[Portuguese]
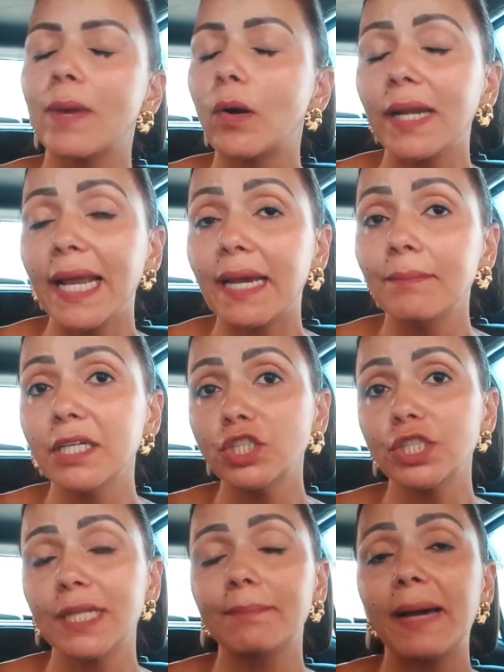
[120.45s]
uma colega minha
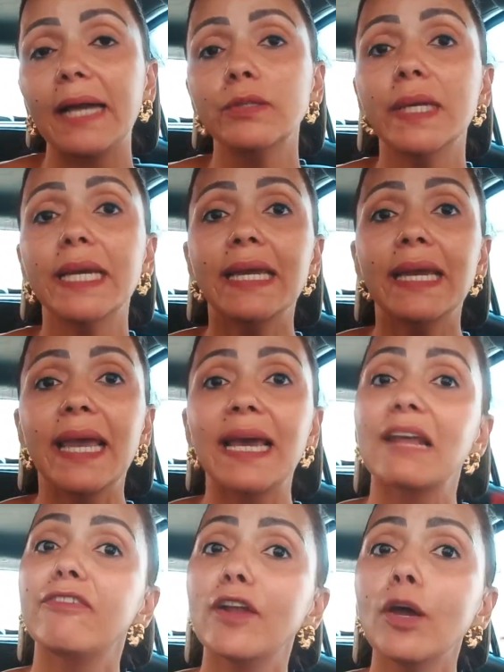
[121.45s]
de trabalho,
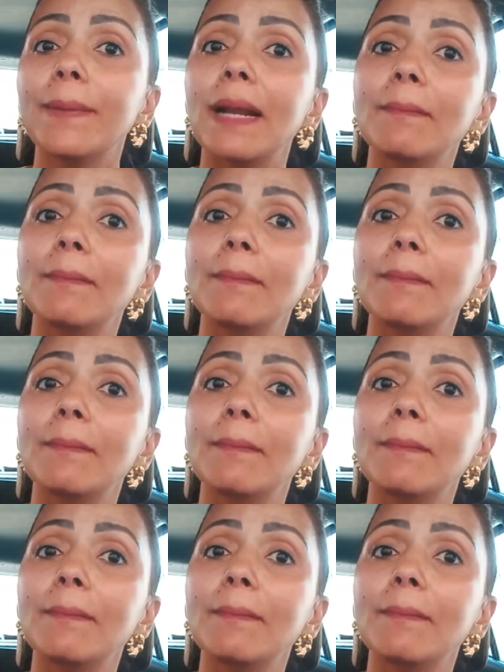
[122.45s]
ela falou